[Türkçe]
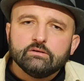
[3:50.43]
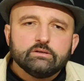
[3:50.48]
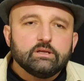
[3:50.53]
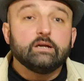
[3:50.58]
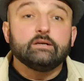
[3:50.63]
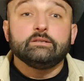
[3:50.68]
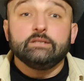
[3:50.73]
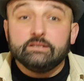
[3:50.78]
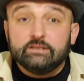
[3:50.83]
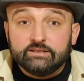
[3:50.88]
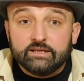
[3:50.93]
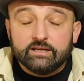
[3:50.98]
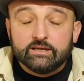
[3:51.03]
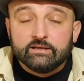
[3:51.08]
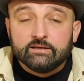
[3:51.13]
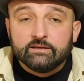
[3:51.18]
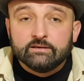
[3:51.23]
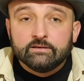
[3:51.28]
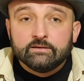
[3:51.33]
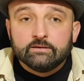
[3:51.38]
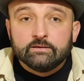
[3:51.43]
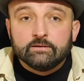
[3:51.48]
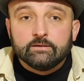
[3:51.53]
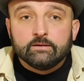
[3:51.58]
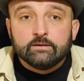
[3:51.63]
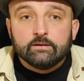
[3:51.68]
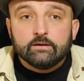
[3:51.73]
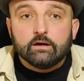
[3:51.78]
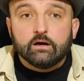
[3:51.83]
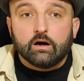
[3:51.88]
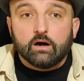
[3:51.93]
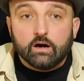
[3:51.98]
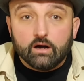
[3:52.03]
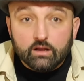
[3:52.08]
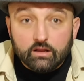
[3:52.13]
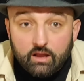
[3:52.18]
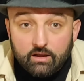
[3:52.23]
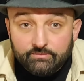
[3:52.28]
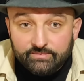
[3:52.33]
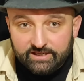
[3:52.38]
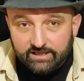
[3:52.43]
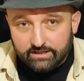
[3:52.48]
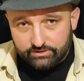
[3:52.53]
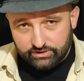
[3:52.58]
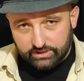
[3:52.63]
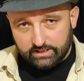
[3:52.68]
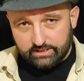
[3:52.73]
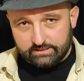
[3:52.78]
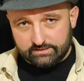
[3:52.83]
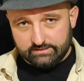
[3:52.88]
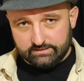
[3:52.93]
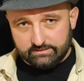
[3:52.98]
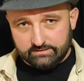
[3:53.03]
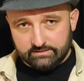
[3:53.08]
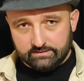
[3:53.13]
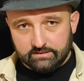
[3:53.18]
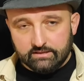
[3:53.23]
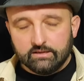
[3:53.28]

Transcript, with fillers: Derdiz ne? Ağlamayacaksın.